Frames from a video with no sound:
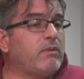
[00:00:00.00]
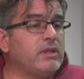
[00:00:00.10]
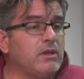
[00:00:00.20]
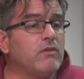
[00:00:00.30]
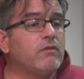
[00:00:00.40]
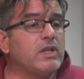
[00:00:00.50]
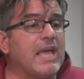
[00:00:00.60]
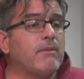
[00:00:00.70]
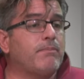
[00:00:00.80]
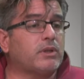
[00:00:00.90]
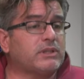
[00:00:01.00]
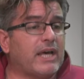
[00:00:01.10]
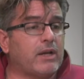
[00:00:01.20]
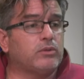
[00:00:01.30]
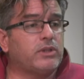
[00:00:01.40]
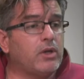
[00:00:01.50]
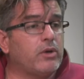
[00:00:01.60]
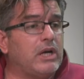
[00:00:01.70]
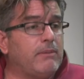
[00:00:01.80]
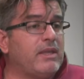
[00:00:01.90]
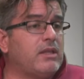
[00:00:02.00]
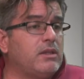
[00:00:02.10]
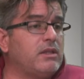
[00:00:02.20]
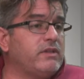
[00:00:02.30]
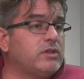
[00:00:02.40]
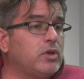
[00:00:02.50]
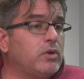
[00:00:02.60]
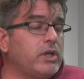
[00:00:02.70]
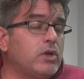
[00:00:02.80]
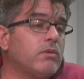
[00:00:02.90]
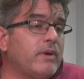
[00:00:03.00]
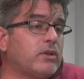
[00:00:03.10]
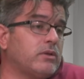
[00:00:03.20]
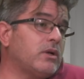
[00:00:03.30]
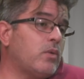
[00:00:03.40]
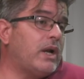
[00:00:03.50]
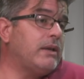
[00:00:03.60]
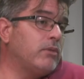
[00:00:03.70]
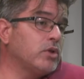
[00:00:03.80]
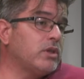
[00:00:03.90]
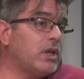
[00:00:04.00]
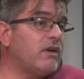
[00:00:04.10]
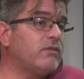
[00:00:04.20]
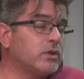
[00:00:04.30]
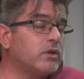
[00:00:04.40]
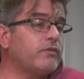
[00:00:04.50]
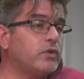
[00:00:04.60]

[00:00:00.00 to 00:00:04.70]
quindi non vogliamo portare ulteriori elementi di divisione in un momento nel quale il mondo del lavoro